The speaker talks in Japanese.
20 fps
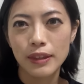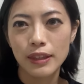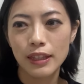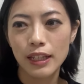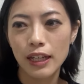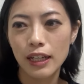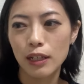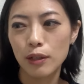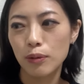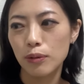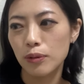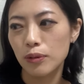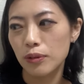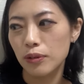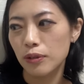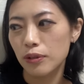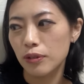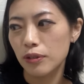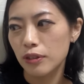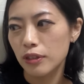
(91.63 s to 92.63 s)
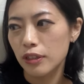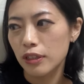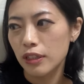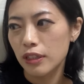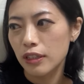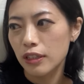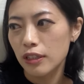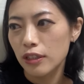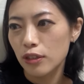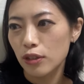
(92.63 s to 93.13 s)
なんかこう
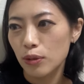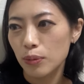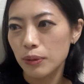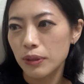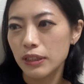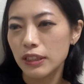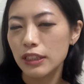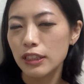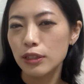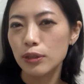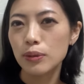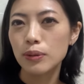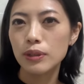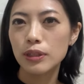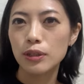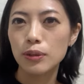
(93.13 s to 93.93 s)
飛び散りそうな、